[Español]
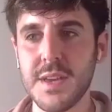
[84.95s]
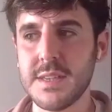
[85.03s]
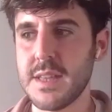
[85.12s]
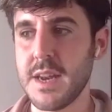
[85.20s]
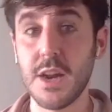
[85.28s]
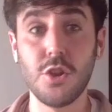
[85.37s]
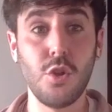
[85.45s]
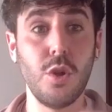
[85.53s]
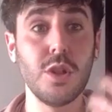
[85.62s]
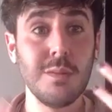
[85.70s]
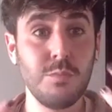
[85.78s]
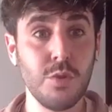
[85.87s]
a veces
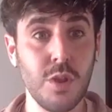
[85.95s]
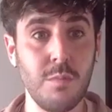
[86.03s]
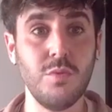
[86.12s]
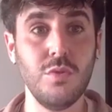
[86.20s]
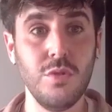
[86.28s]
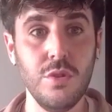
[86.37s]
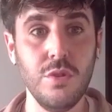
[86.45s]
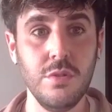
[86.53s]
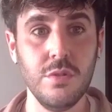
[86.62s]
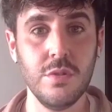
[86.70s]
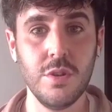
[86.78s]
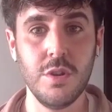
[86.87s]
tener todo el tiempo del
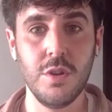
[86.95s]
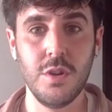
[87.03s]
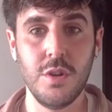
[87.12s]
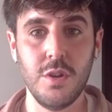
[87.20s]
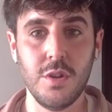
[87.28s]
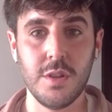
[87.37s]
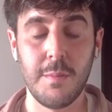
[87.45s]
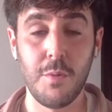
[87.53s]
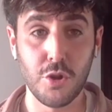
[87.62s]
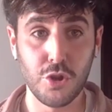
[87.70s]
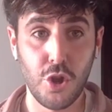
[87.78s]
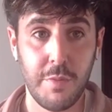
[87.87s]
mundo
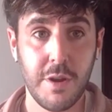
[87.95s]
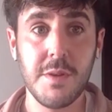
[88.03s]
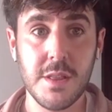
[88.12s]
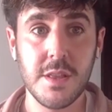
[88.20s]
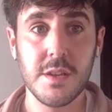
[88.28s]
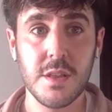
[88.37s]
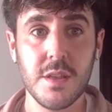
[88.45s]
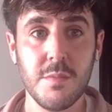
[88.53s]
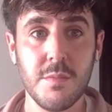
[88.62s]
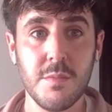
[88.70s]
tampoco te lo permite.